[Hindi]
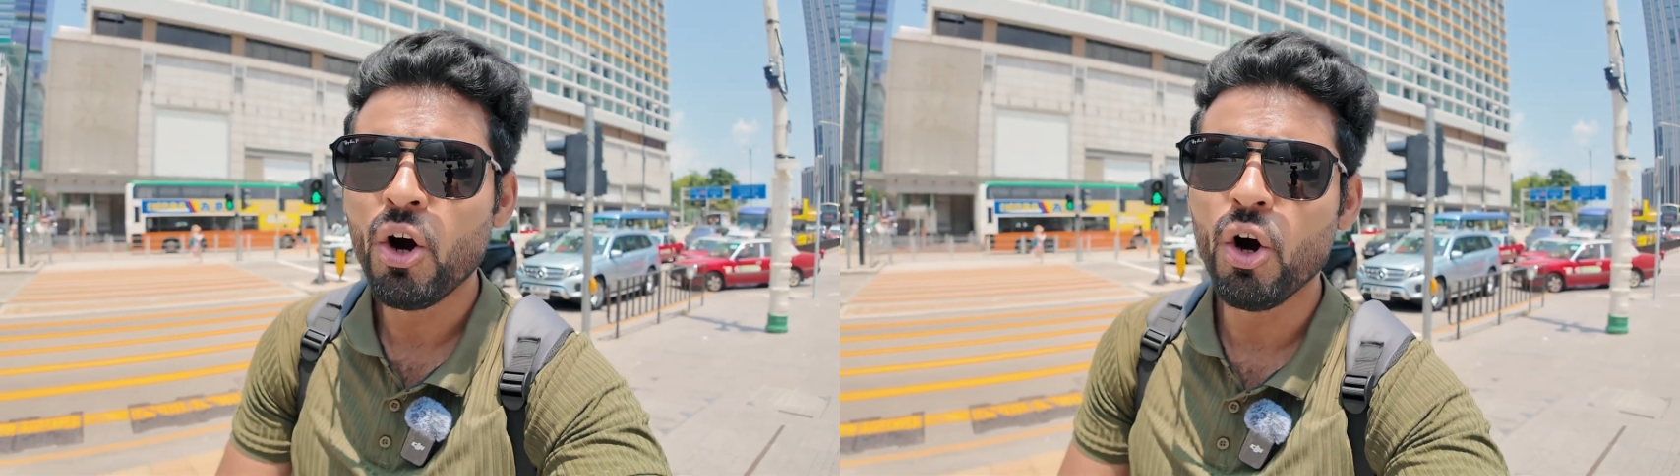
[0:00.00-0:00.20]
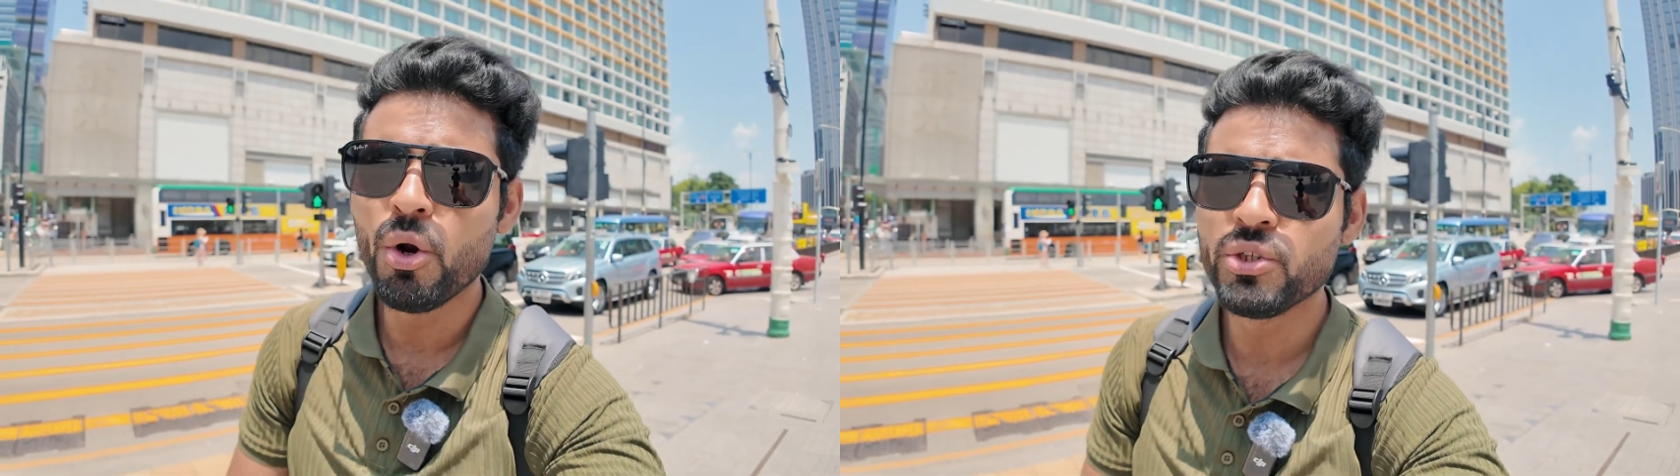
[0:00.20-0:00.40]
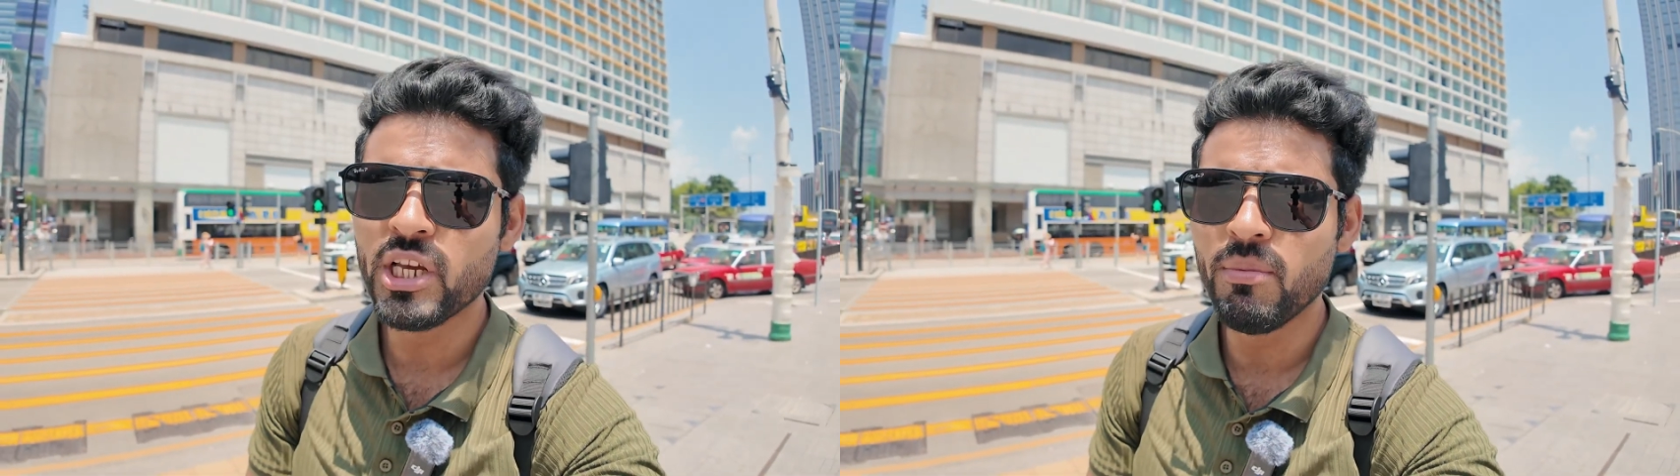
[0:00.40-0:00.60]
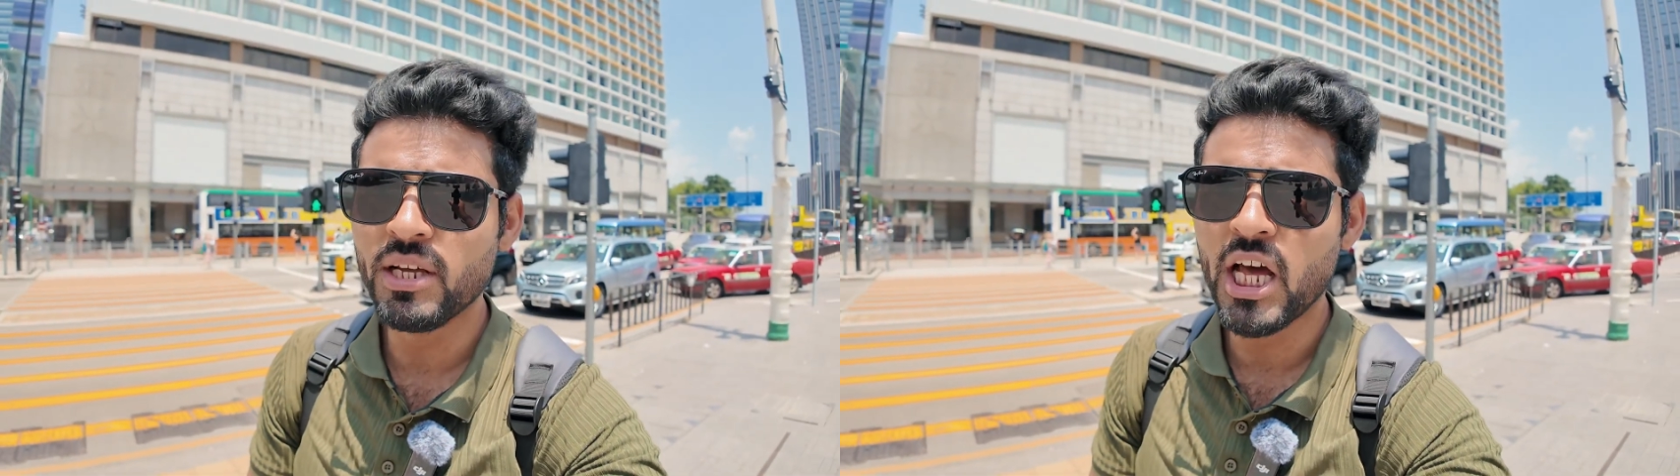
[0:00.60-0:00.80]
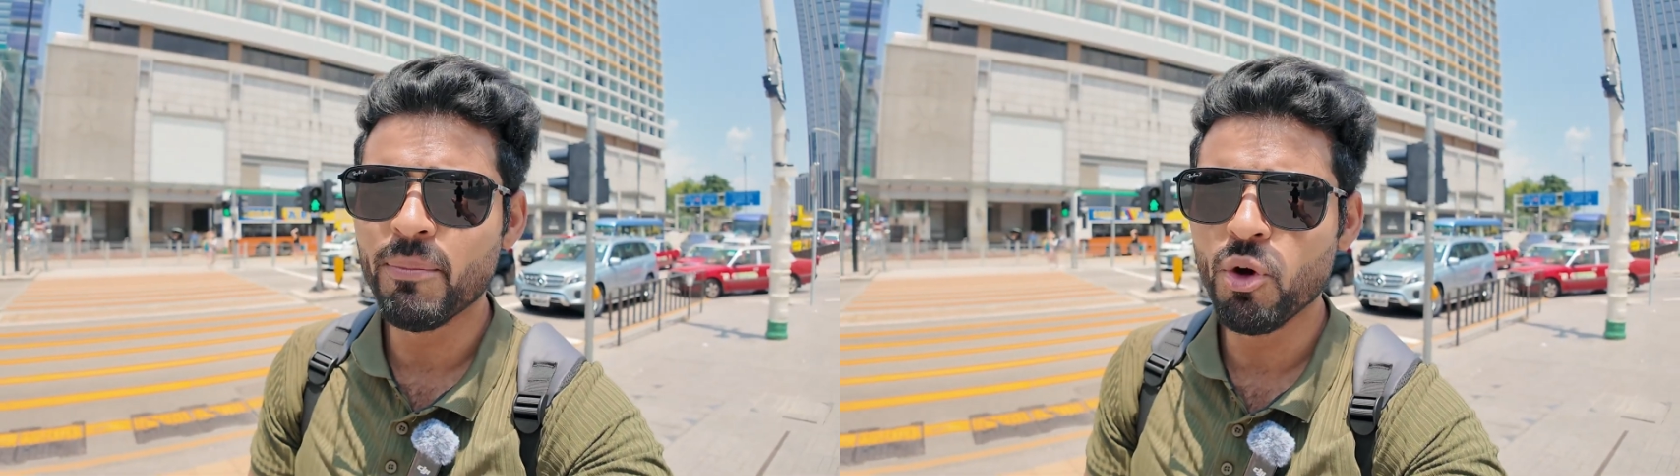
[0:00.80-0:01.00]
और उसके
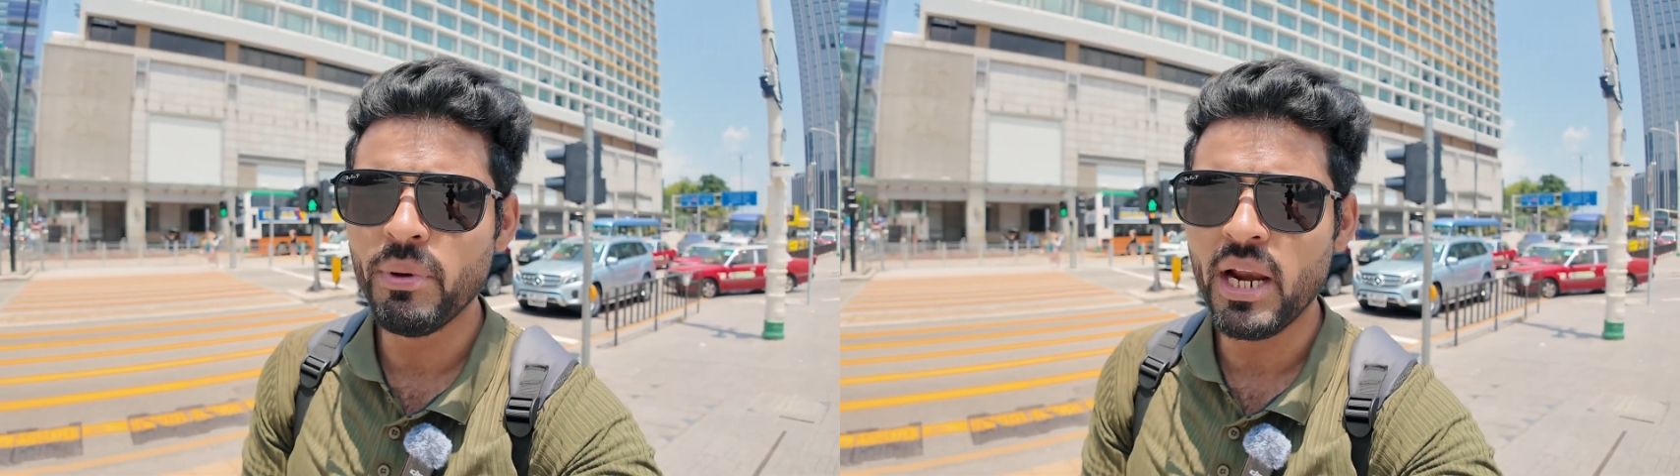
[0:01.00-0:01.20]
बाद आपको